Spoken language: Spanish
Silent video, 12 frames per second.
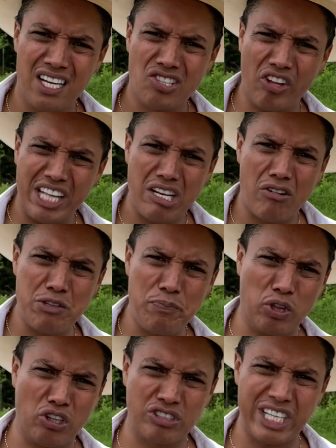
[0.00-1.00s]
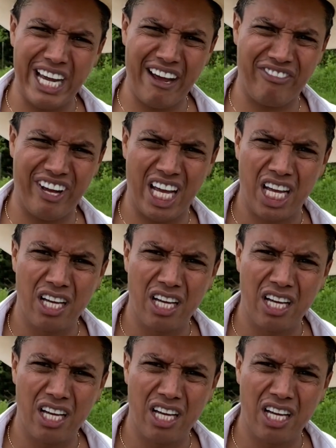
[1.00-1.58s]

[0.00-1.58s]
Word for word: Soy de San Luis Potosí, jefe